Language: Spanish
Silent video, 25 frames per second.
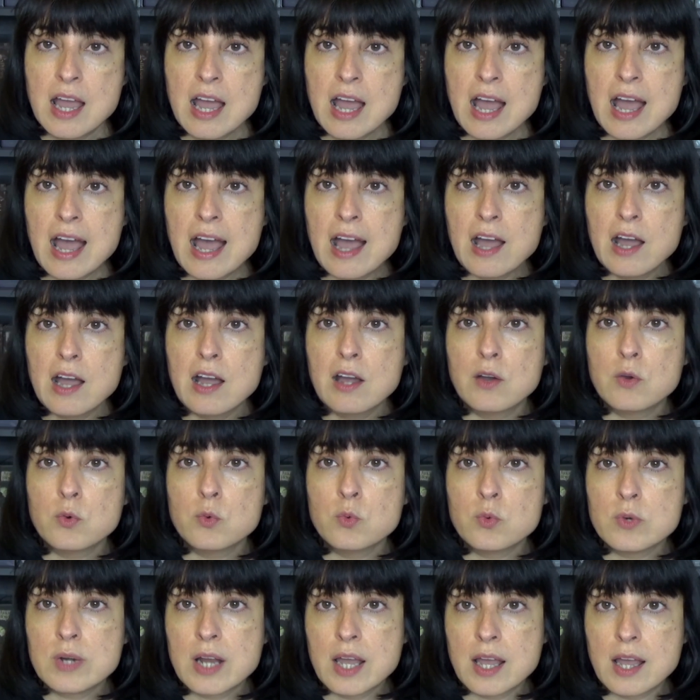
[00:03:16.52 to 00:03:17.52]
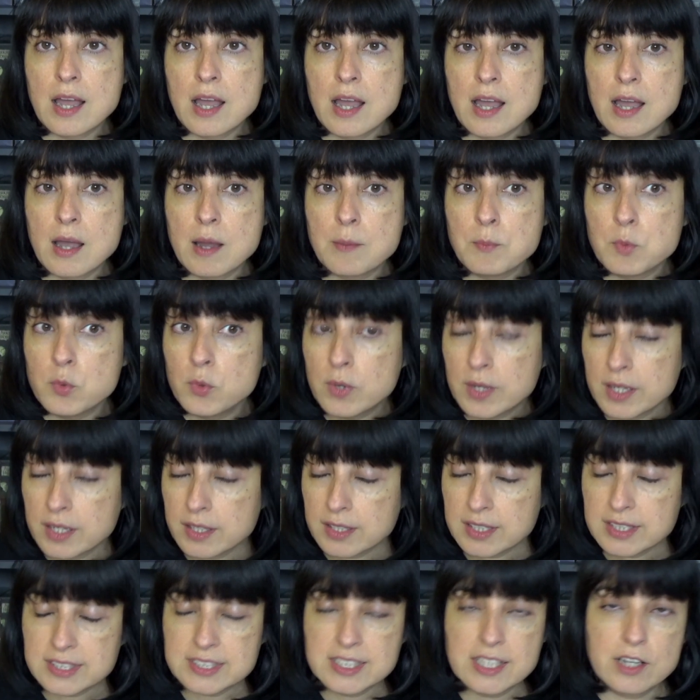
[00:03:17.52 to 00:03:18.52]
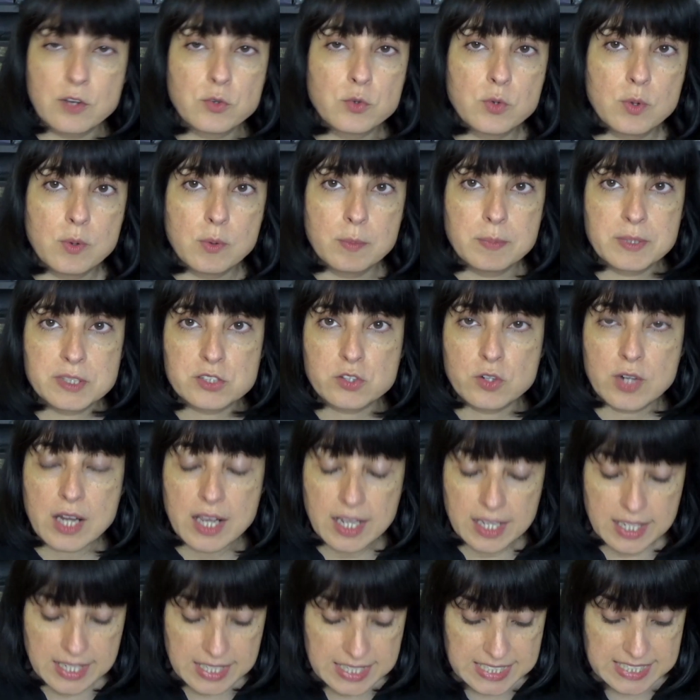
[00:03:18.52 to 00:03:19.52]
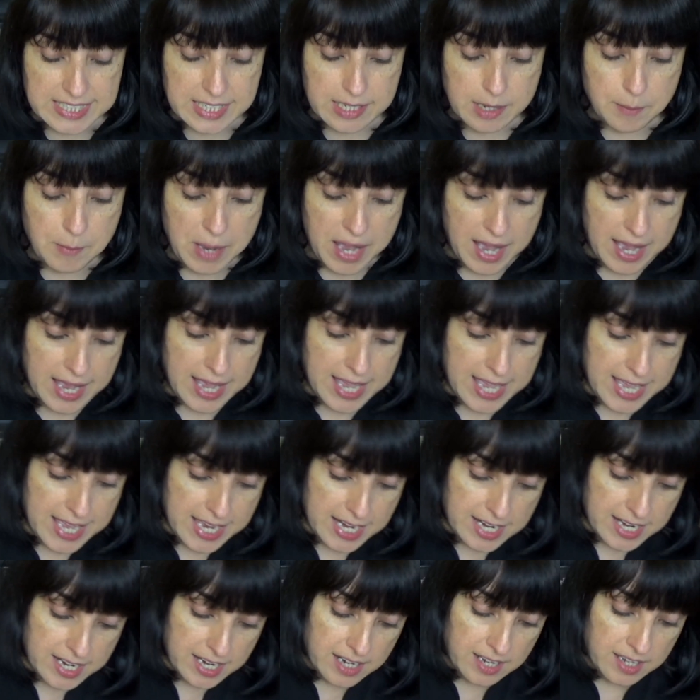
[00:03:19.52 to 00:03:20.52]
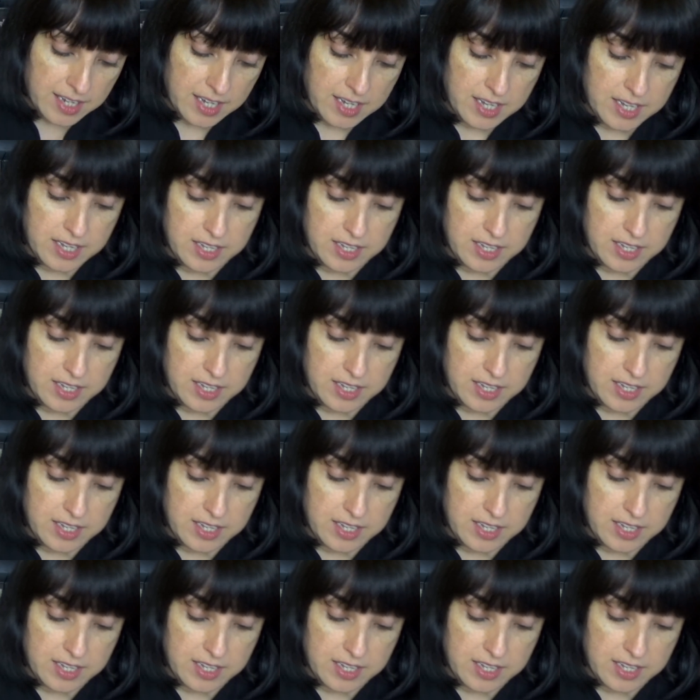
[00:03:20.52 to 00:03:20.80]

a una mujer que será un nuevo personaje y que se llama él